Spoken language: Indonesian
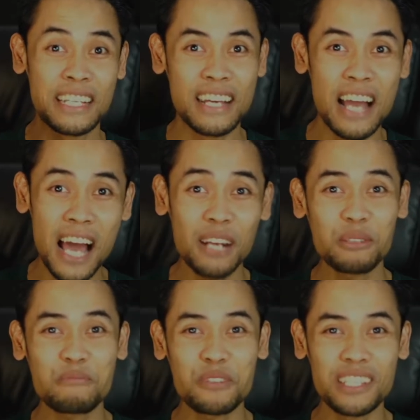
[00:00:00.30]
Halo
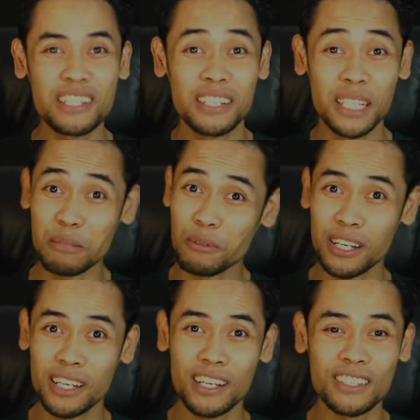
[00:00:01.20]
semuanya, ketemu lagi
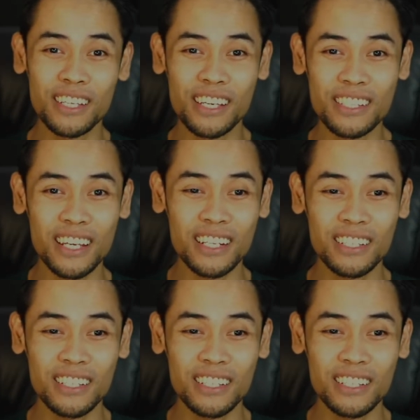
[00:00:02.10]
dengan saya Isan.